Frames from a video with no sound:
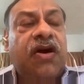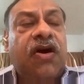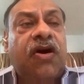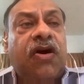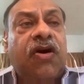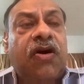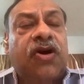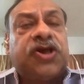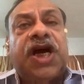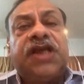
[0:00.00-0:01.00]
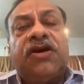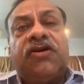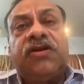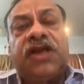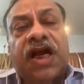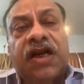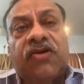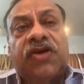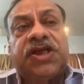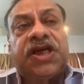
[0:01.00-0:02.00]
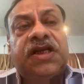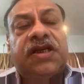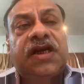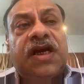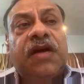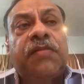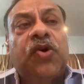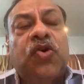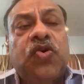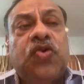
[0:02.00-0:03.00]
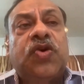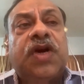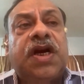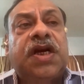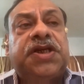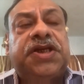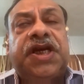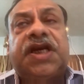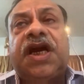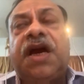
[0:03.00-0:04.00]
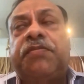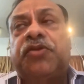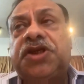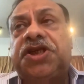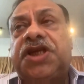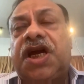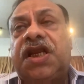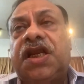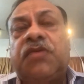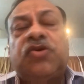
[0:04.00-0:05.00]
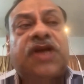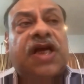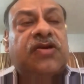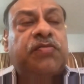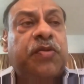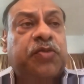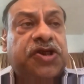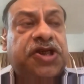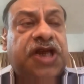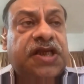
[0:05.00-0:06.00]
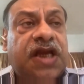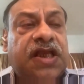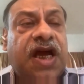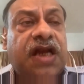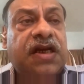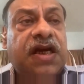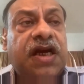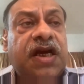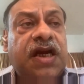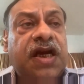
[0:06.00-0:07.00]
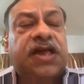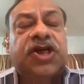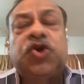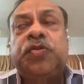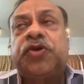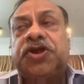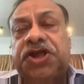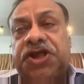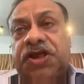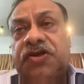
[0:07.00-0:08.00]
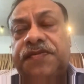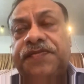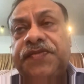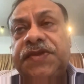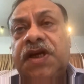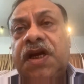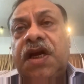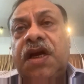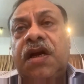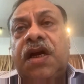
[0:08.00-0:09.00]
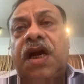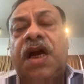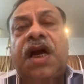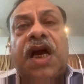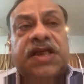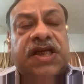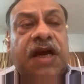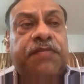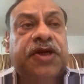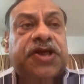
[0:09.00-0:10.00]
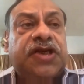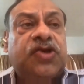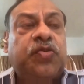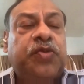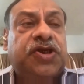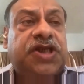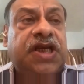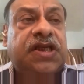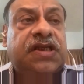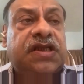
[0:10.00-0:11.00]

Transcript: অসাধারণ দান করেছেন বহু শিক্ষা প্রতিষ্ঠান এবং দাতব্য প্রতিষ্ঠানে তার দান এটা সুপ্রতিষ্ঠিত আজকে আপনার সাথে উপস্থিত আমাদের